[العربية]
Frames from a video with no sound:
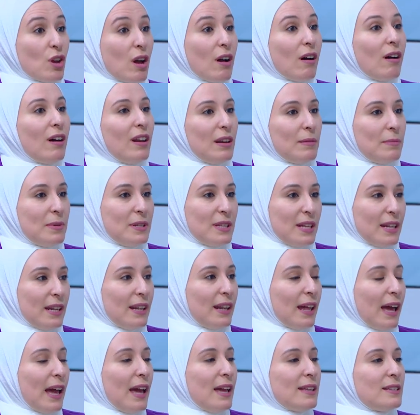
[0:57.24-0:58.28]
أقل من
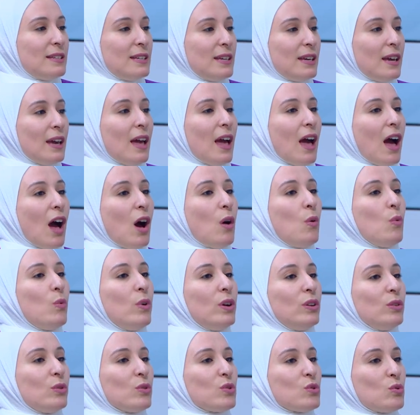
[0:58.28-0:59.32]
العادي
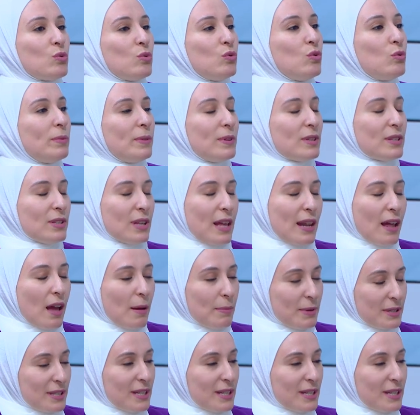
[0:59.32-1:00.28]
أو أنه صلوب صلابة